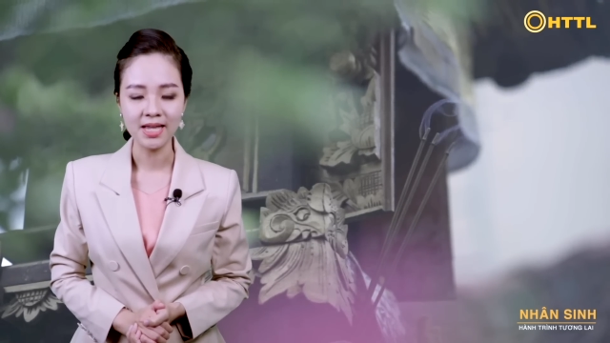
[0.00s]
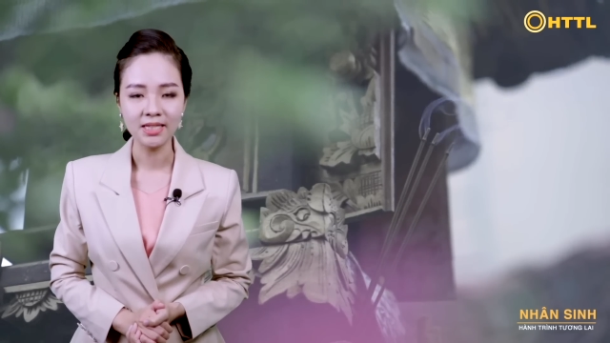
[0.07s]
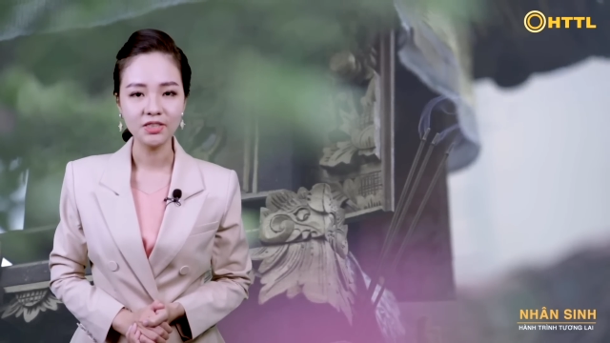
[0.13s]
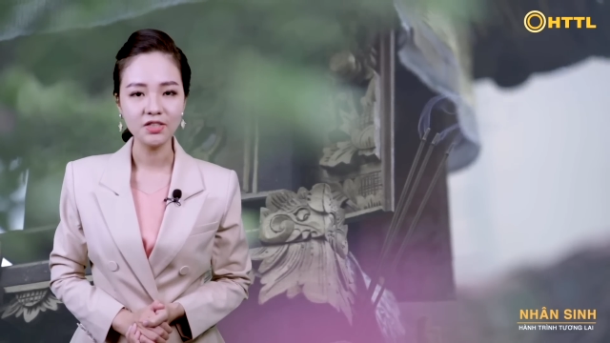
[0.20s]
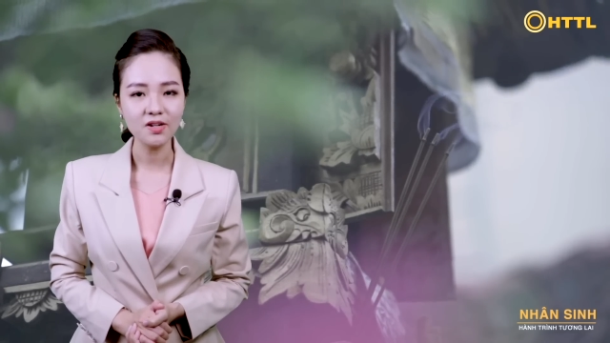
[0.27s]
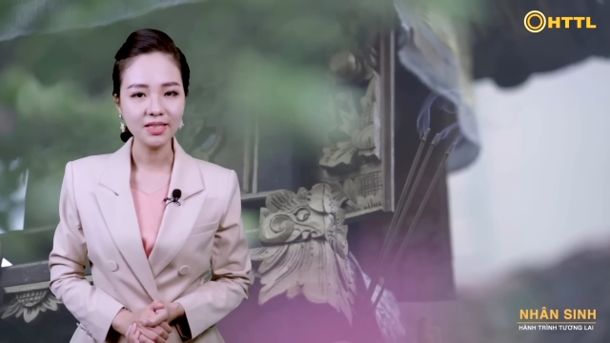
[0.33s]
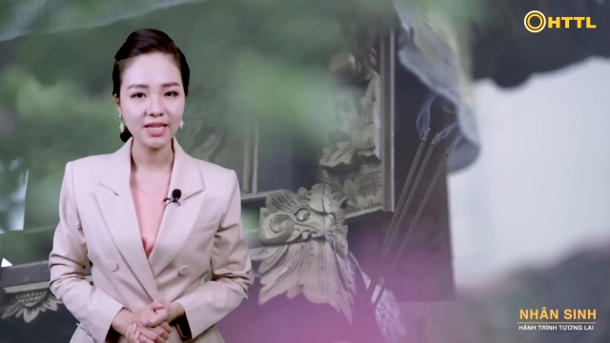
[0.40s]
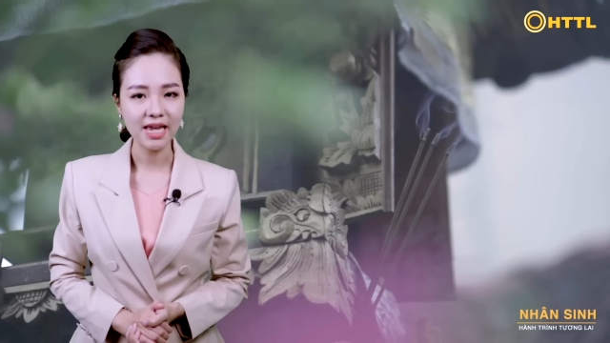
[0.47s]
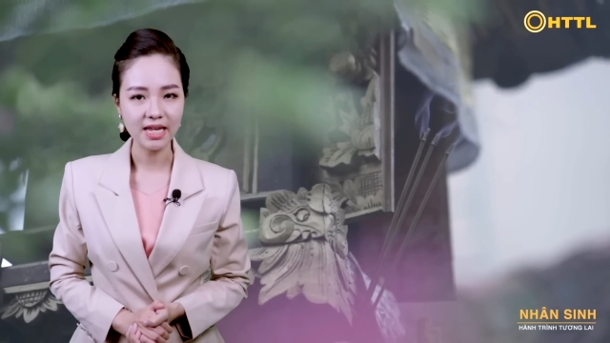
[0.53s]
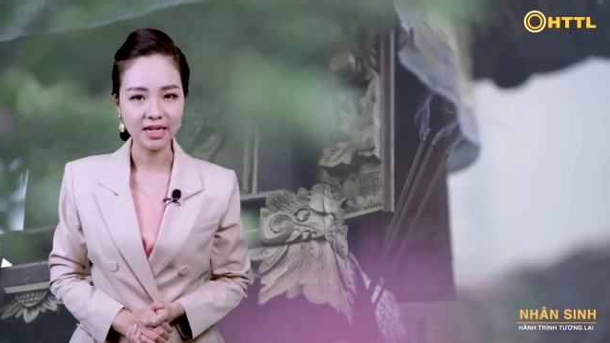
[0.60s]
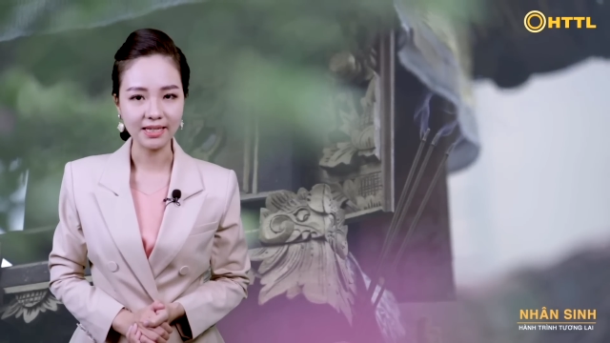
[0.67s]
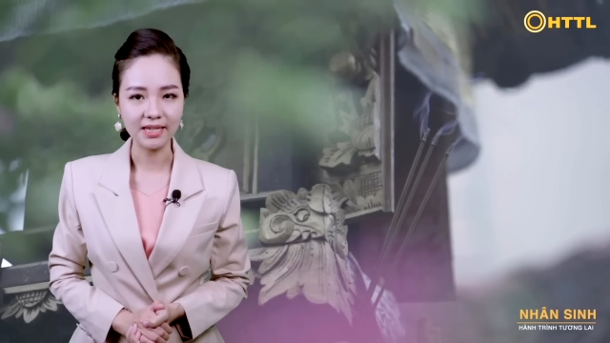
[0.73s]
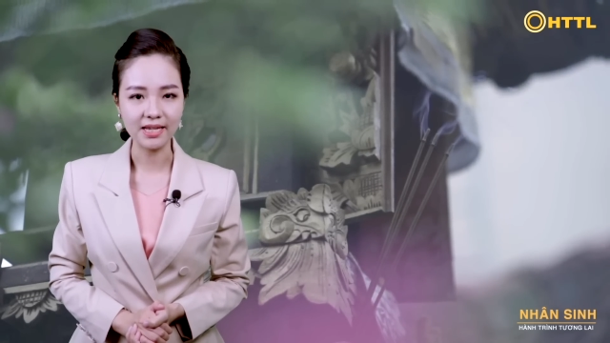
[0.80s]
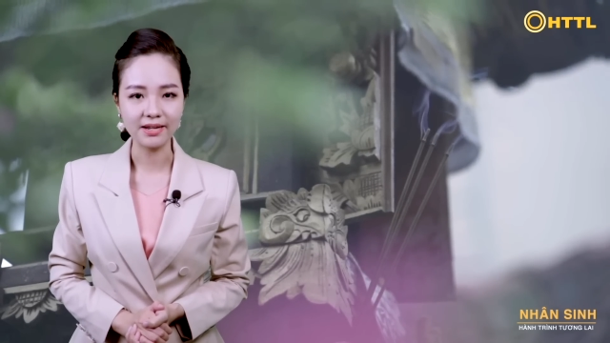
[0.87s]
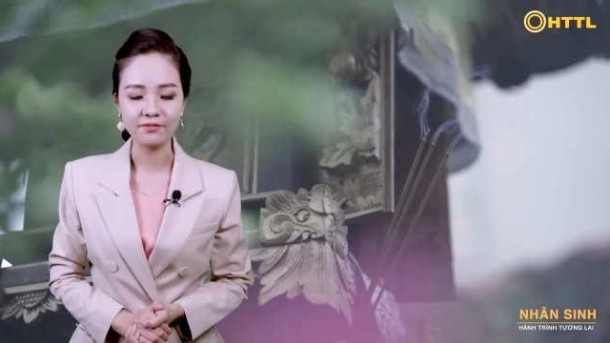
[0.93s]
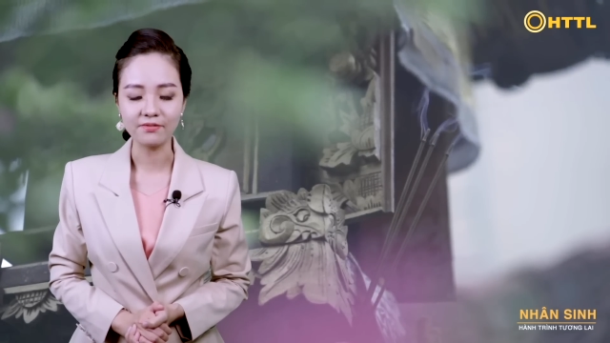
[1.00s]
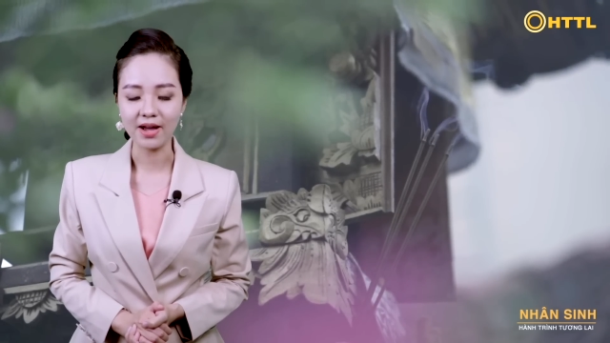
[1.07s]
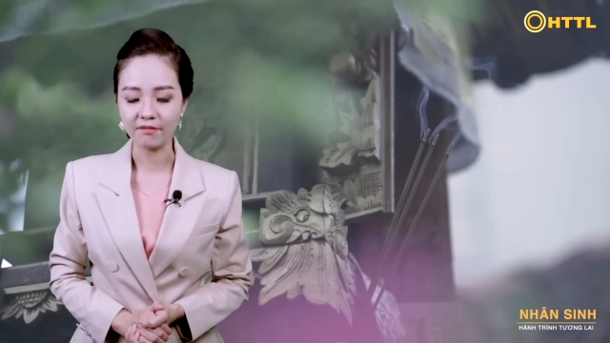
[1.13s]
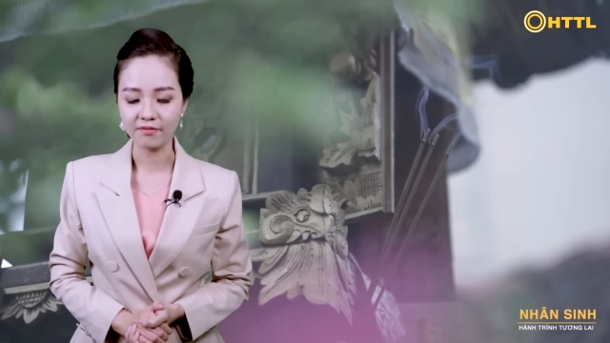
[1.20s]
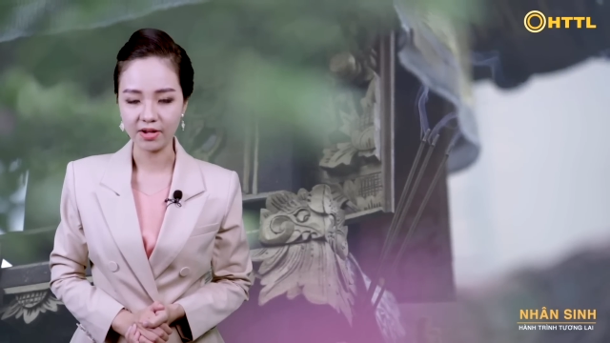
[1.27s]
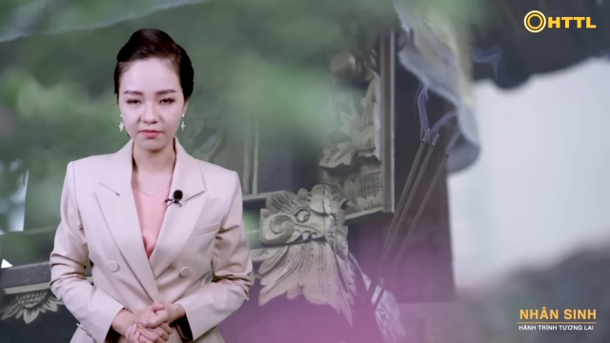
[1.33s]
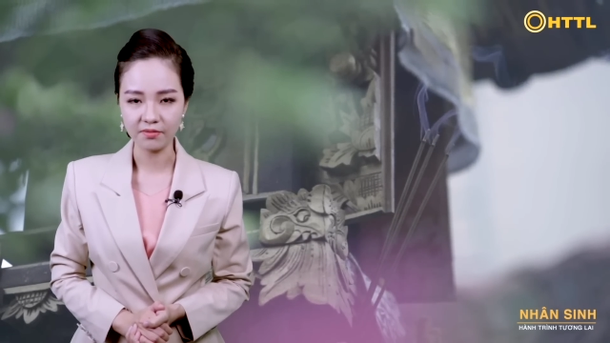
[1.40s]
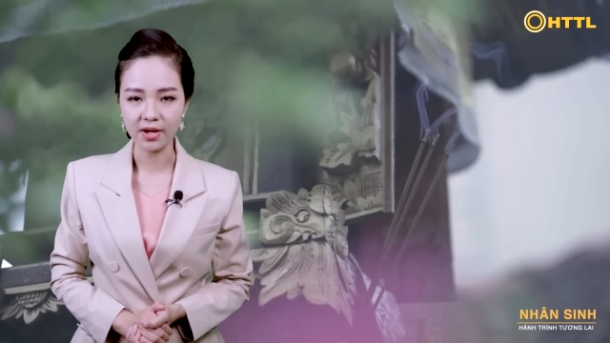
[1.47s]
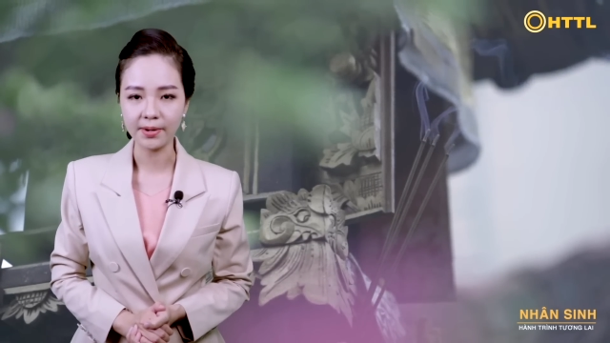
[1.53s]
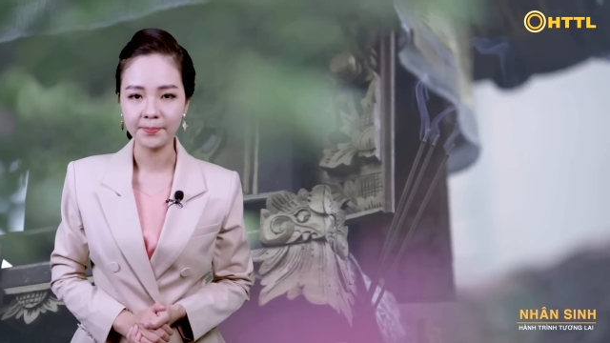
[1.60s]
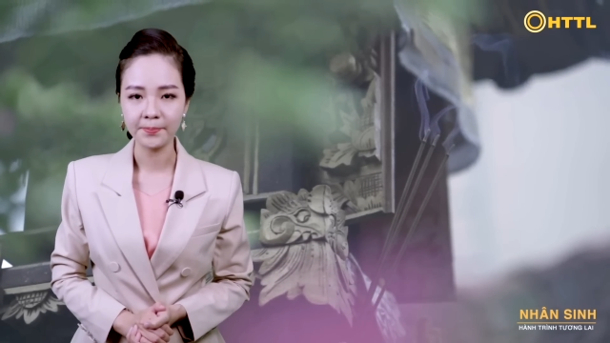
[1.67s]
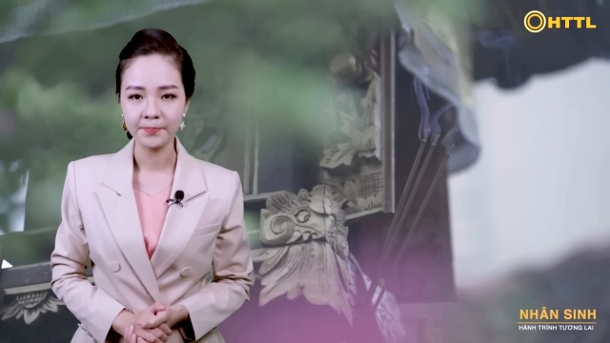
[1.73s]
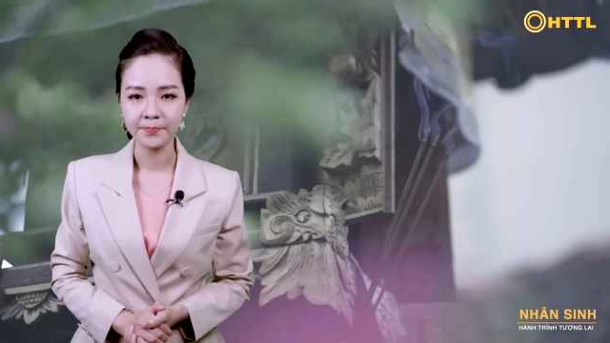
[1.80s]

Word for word: trước thiên nhiên và vạn vật.